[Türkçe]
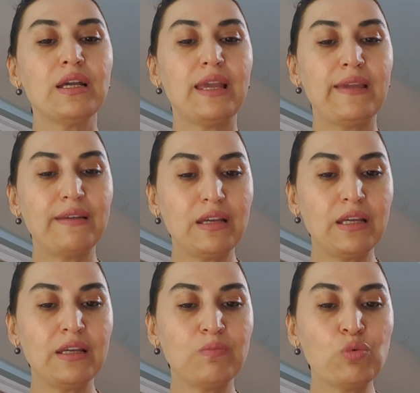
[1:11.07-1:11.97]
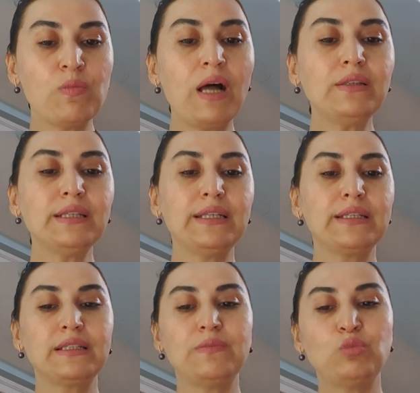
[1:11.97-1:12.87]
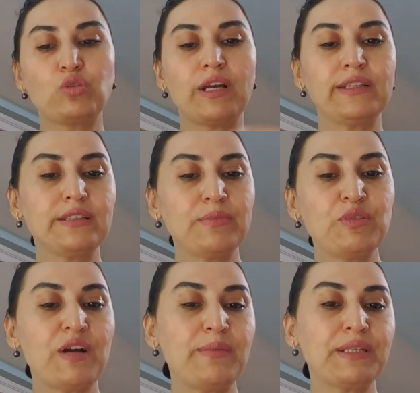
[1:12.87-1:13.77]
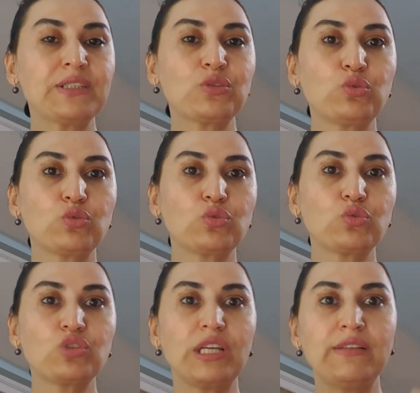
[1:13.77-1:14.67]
E, e, bu malla ilgili müteahhite mi vermek istiyorsunuz?